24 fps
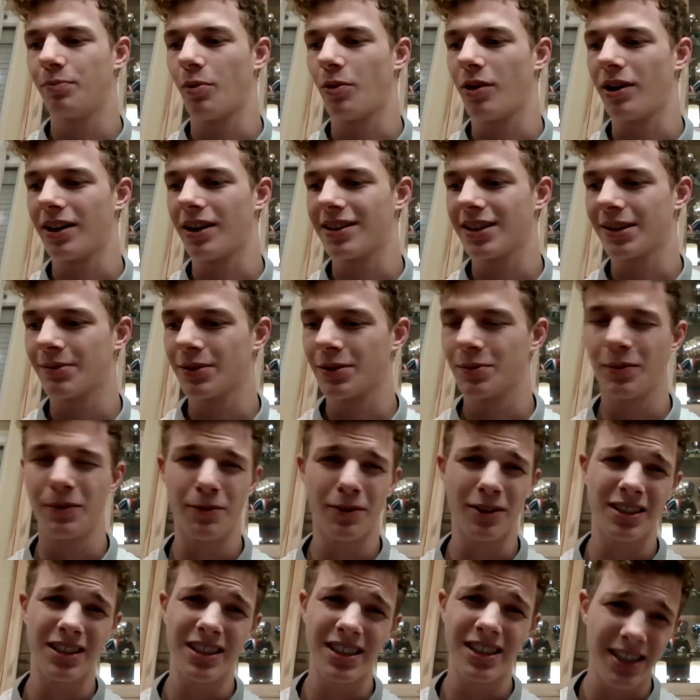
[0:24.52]
Boah, das hat was mit
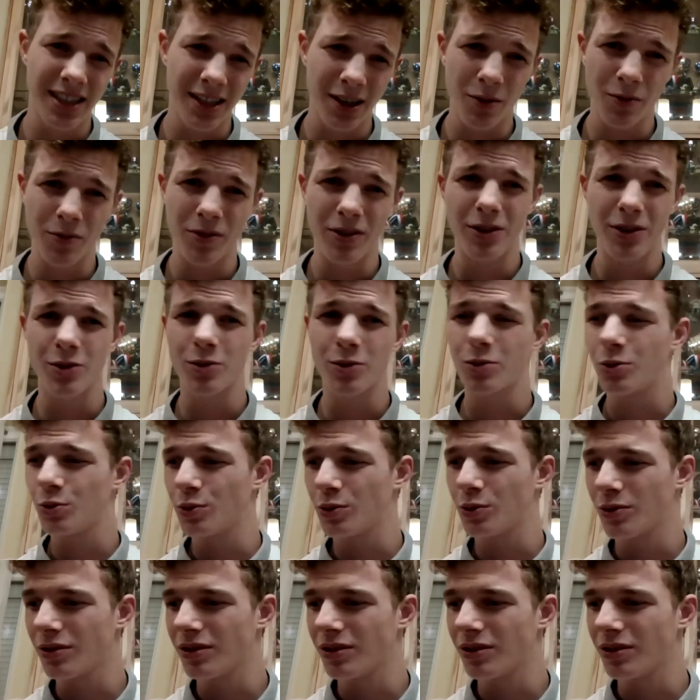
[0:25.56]
Versicherungen zu tun.